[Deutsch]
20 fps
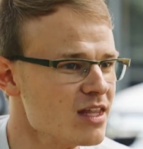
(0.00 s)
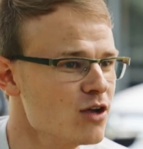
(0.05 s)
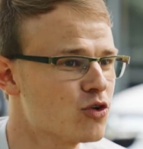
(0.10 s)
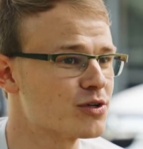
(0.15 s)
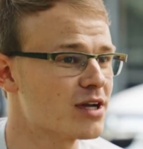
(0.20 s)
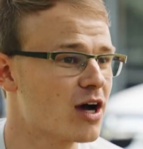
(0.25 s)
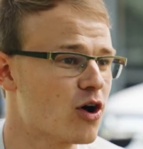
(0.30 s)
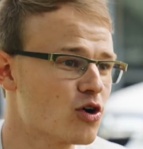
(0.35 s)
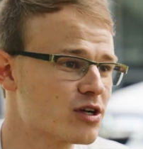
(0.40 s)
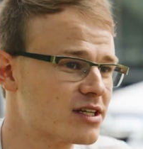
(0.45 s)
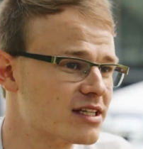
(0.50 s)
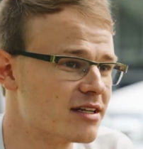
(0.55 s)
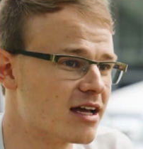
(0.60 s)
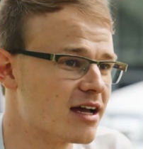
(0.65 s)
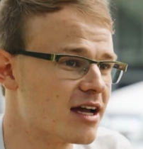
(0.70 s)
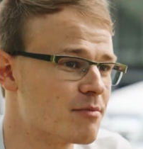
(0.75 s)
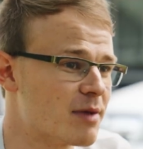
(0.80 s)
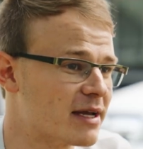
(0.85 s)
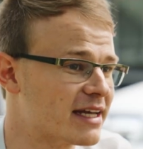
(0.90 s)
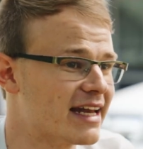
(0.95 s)
Und auch
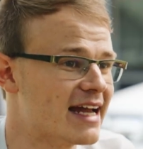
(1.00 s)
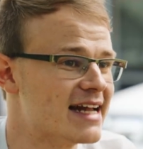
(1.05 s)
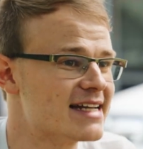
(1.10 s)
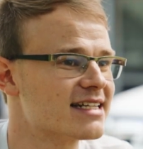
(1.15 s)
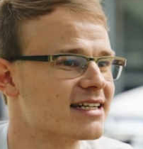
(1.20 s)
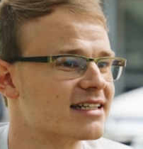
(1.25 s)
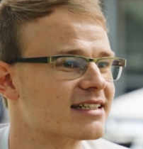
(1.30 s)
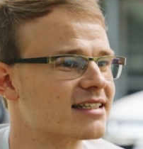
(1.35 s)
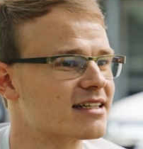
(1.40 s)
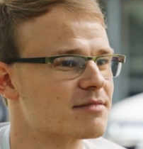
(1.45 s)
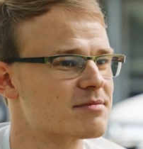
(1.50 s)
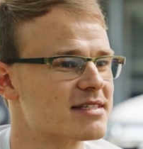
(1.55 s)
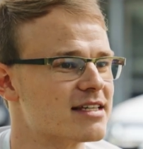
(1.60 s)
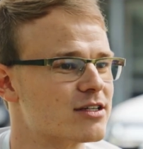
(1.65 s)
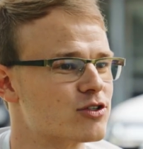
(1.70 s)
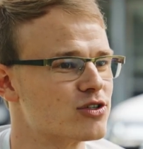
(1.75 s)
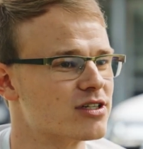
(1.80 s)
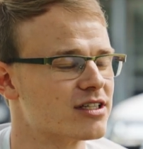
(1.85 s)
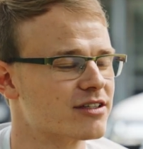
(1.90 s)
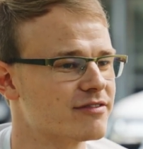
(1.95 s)
äh, bei den Eltern gibt es
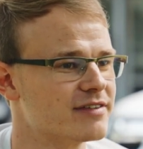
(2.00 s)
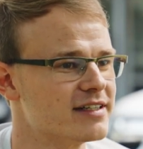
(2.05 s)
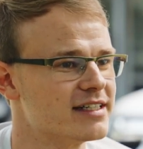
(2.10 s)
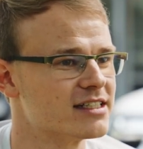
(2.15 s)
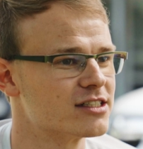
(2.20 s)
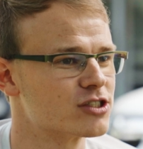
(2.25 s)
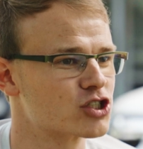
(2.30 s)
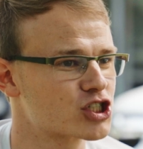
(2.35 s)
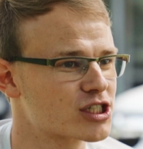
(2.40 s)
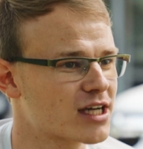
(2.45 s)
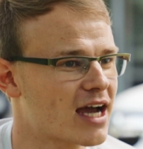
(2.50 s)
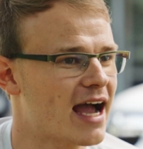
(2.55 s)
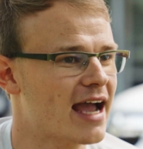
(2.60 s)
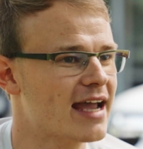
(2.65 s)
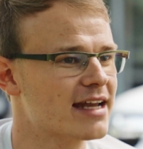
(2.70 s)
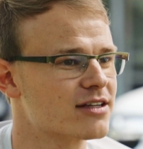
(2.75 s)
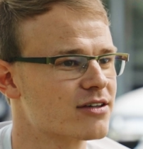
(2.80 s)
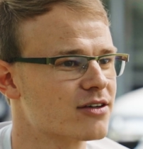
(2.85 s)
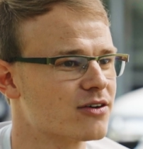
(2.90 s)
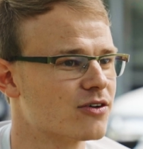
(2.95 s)
natürlich viel
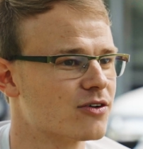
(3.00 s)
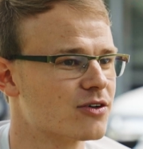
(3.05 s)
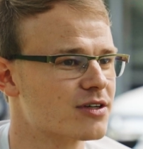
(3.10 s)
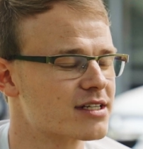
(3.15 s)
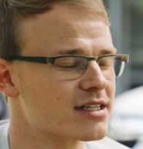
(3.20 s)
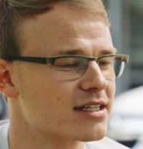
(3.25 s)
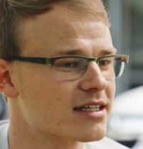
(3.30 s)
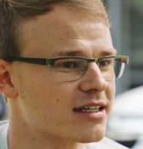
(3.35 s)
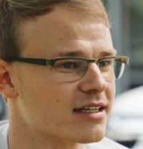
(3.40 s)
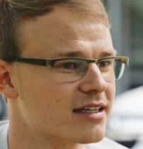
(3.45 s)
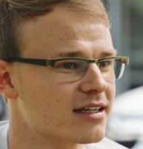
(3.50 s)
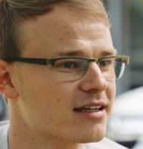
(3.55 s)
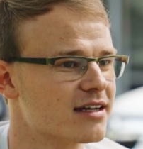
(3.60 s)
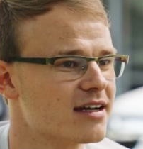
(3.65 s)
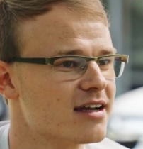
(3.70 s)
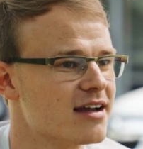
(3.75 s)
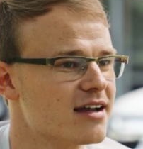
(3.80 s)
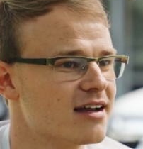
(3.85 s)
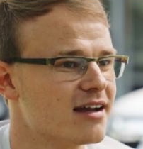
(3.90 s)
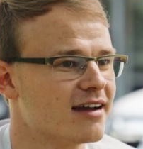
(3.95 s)
Streit und
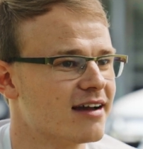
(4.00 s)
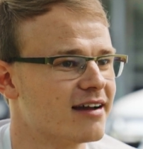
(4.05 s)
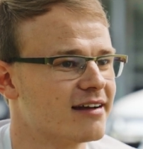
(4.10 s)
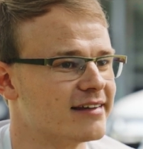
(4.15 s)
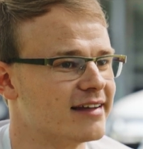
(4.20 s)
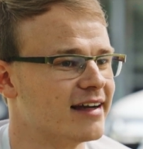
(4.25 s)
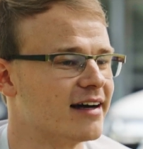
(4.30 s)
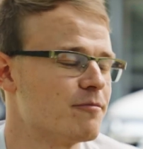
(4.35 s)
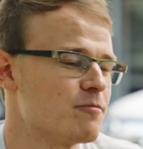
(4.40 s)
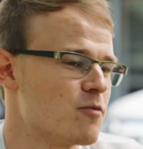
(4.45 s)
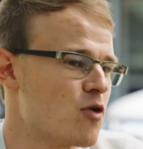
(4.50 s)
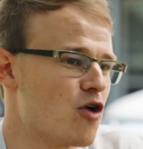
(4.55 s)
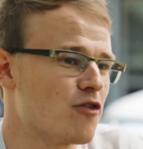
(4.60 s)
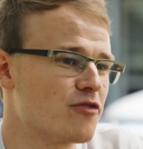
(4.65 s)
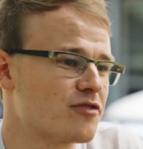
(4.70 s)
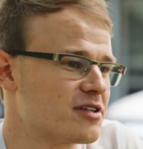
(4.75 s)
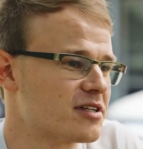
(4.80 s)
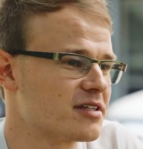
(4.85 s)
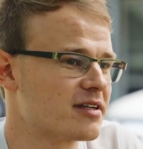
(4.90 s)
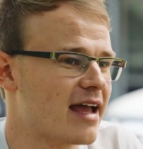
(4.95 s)
ja,
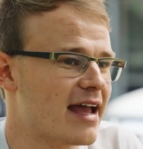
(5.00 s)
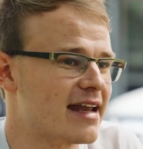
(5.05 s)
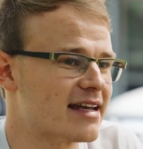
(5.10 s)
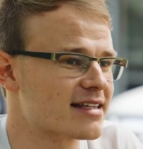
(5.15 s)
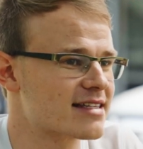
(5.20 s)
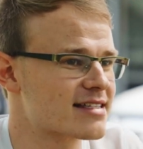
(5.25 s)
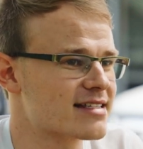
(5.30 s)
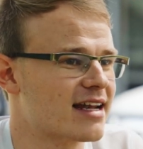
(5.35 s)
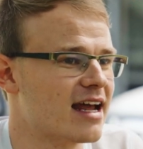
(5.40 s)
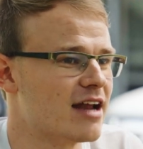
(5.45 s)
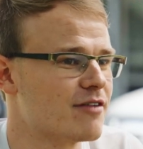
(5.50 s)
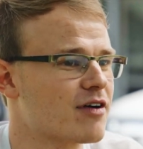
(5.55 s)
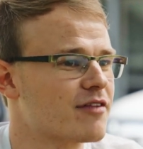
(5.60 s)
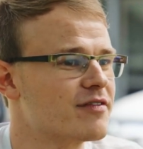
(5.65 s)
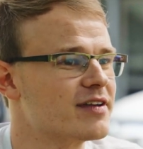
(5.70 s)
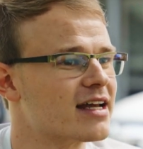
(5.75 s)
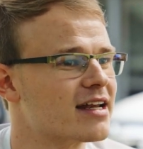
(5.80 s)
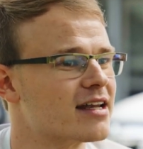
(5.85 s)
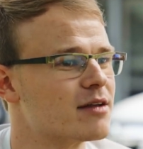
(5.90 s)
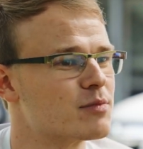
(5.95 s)
oft endet es dann einfach
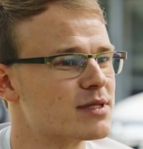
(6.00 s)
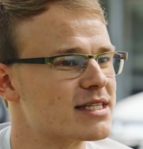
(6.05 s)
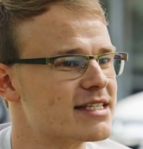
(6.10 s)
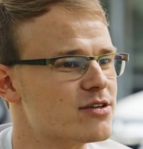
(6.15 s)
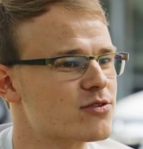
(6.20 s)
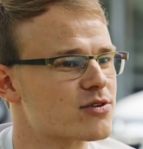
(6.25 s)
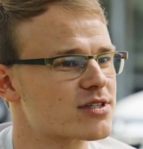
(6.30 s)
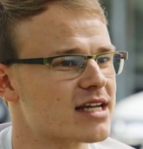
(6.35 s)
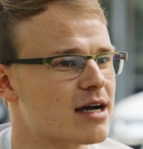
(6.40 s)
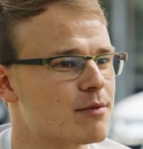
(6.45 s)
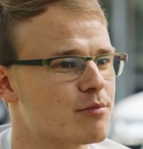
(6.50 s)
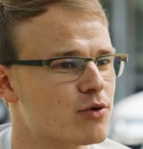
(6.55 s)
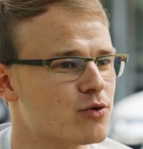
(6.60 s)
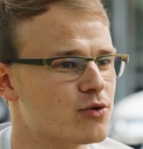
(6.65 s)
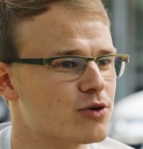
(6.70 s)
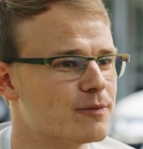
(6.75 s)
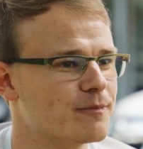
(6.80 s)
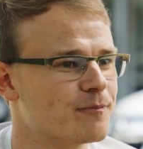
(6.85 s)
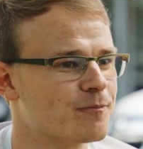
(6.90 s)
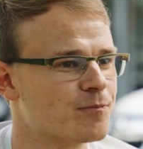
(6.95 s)
wieder in einem Beziehungsabbruch.